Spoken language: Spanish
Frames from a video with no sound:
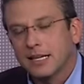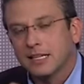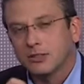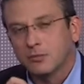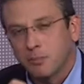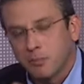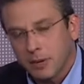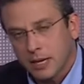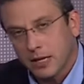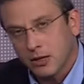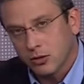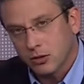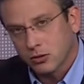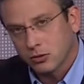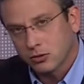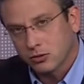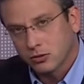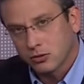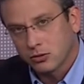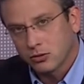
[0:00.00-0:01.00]

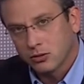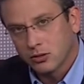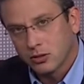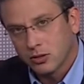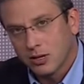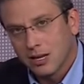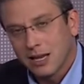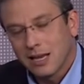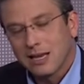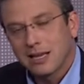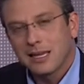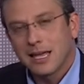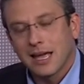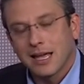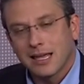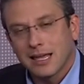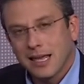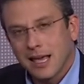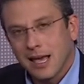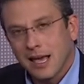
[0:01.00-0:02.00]
despidos, que
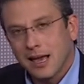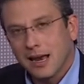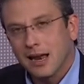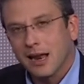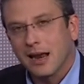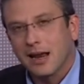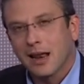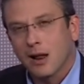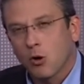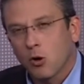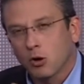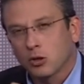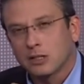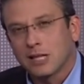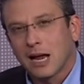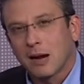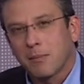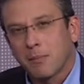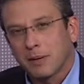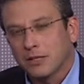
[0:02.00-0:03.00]
quiere
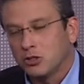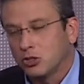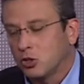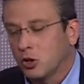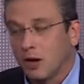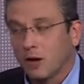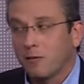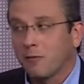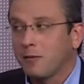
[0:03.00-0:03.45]
recortar pensiones.